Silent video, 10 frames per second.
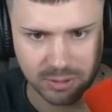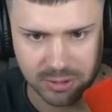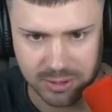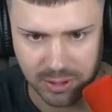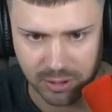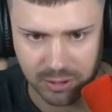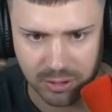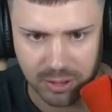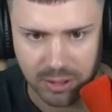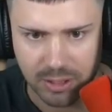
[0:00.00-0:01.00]
So,
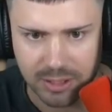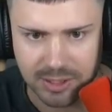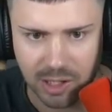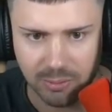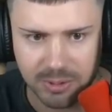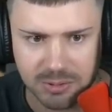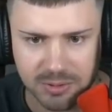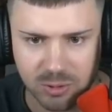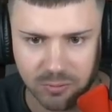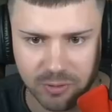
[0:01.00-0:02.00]
ich glaube, jetzt
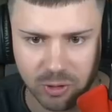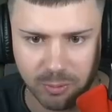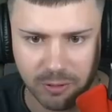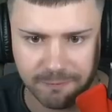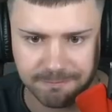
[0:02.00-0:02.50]
versuchen wir nochmal...